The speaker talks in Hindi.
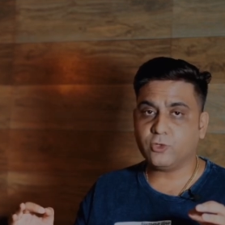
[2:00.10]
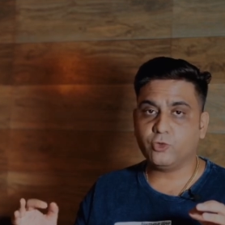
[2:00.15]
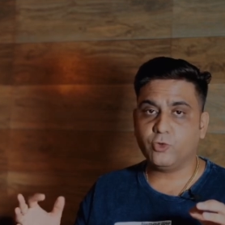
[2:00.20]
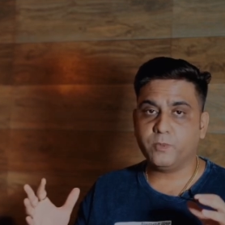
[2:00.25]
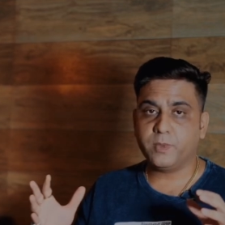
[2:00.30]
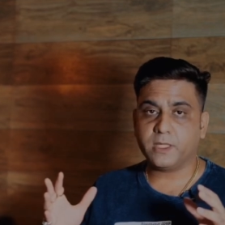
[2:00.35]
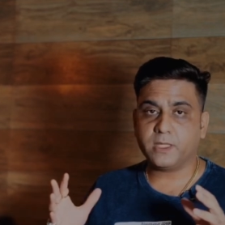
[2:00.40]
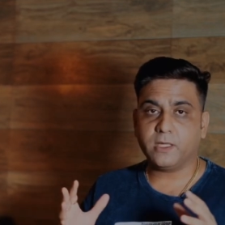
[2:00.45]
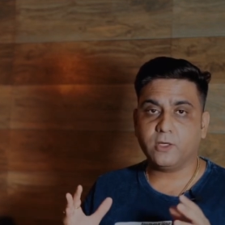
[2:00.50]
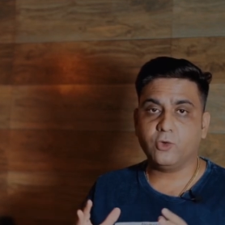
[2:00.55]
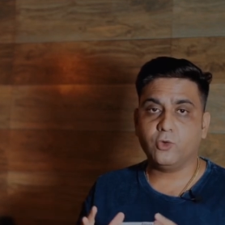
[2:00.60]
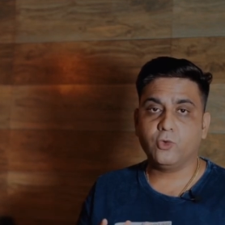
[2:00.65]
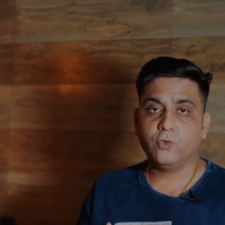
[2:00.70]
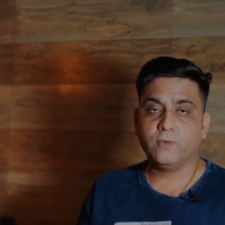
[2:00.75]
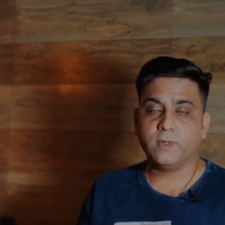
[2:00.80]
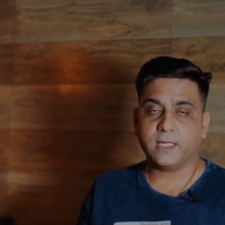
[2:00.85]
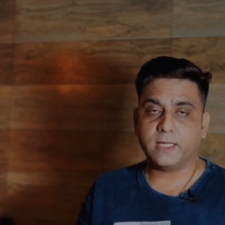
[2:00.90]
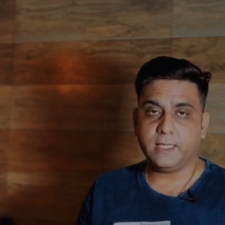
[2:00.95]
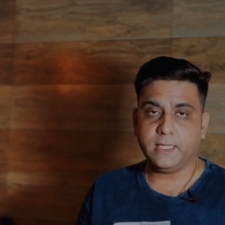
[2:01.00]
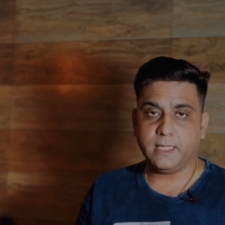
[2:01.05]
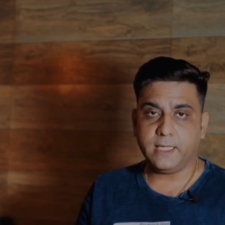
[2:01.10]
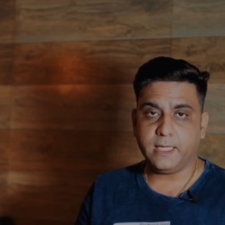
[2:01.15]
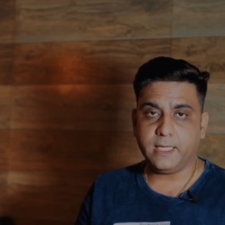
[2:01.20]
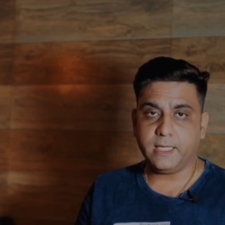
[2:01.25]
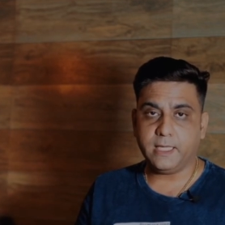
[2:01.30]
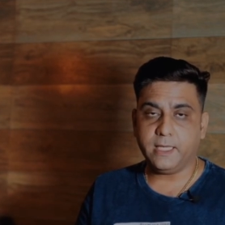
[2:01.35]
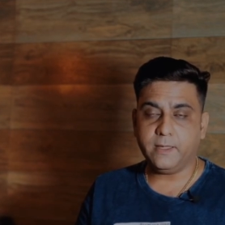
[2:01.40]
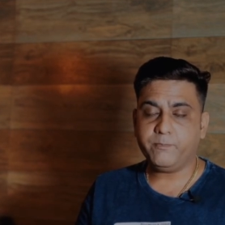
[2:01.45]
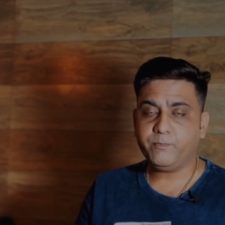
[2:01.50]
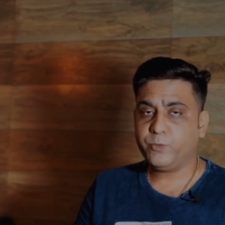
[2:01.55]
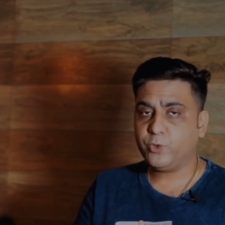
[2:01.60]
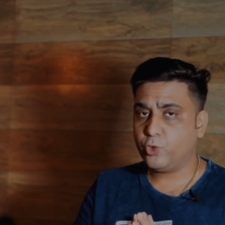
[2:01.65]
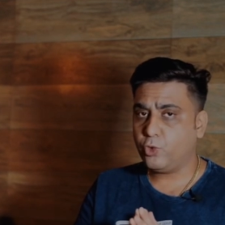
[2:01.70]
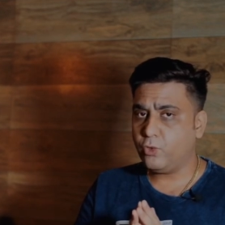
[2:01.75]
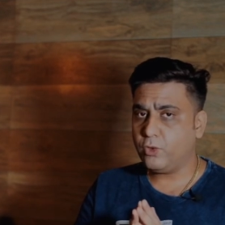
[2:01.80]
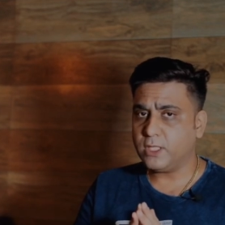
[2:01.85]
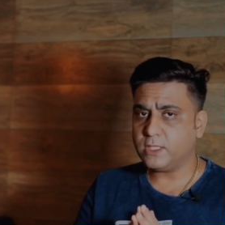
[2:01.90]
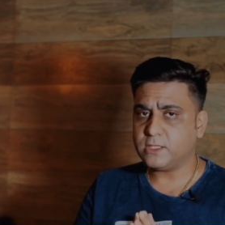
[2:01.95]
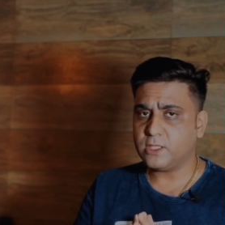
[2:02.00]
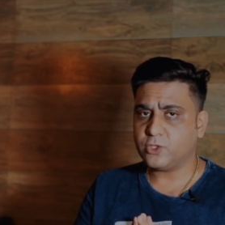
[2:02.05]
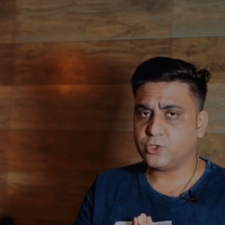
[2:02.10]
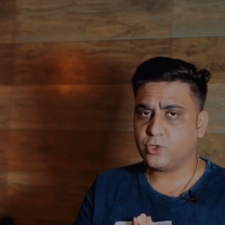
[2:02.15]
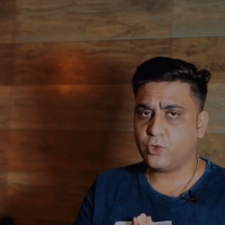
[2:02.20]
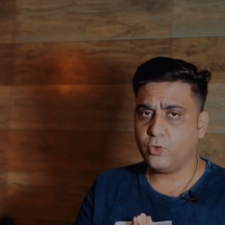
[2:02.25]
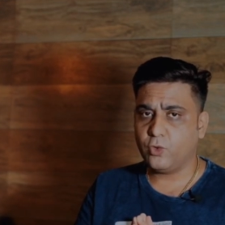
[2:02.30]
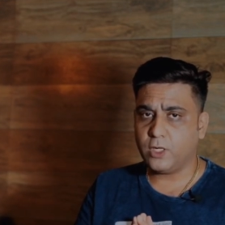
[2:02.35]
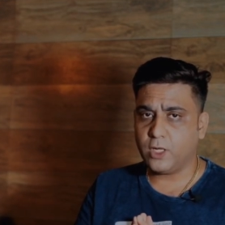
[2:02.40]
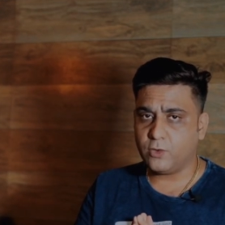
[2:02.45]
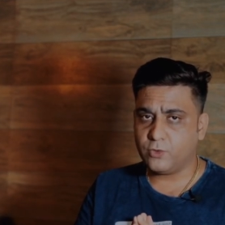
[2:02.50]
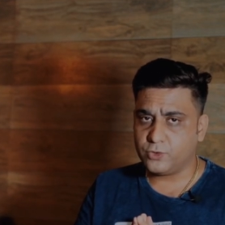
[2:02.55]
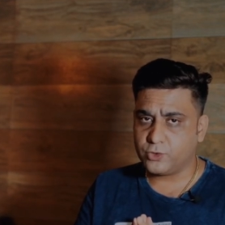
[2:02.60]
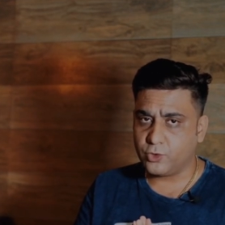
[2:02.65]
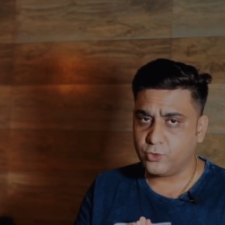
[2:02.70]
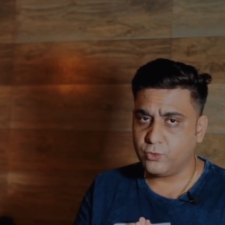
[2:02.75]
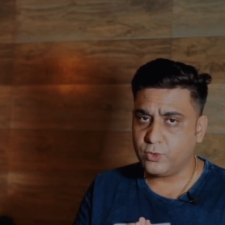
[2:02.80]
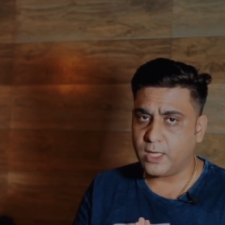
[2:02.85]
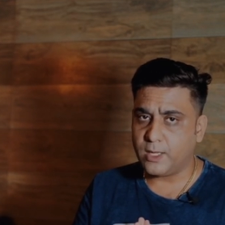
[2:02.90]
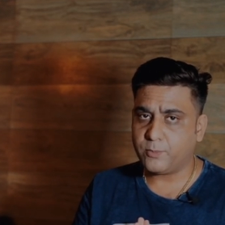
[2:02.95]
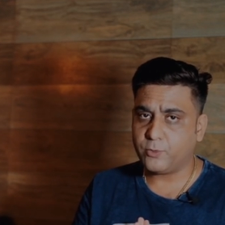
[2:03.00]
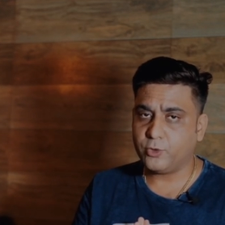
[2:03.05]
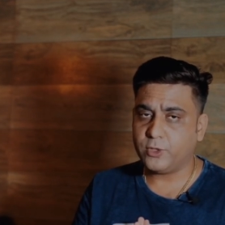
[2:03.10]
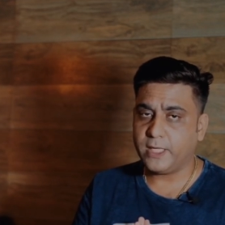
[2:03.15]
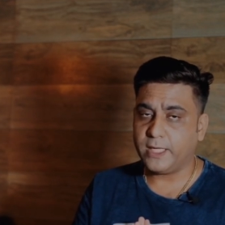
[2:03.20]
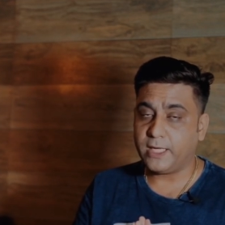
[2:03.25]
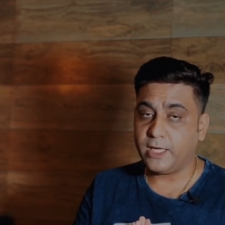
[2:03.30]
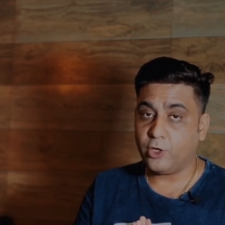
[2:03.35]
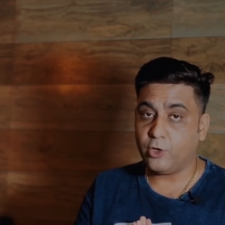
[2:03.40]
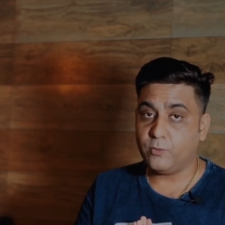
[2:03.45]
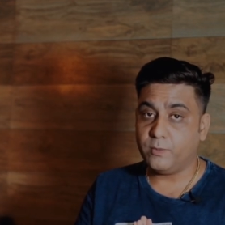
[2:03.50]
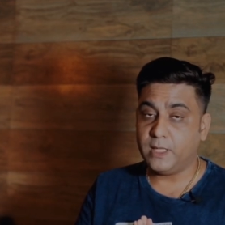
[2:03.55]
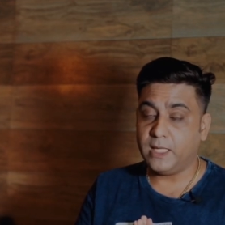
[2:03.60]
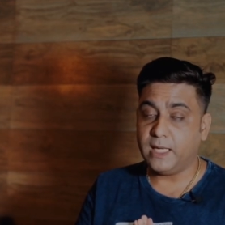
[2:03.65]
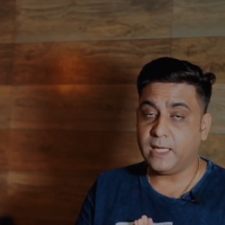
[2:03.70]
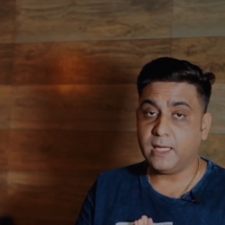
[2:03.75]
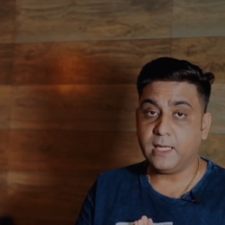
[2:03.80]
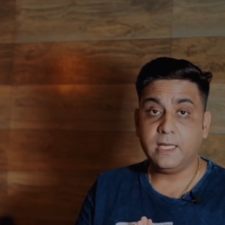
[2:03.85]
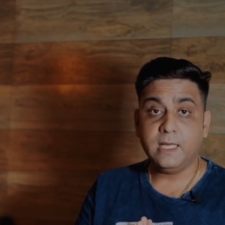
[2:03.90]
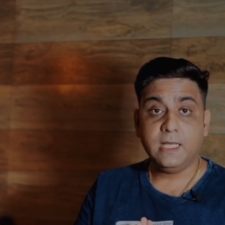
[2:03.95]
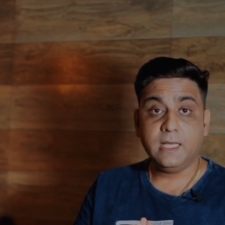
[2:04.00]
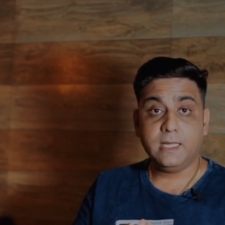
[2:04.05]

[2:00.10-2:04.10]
अक्टूबर तक गुरु वक्री रहेंगे थोड़ा सा स्लो डाउन ज़रूर आपको देखने को मिलेगा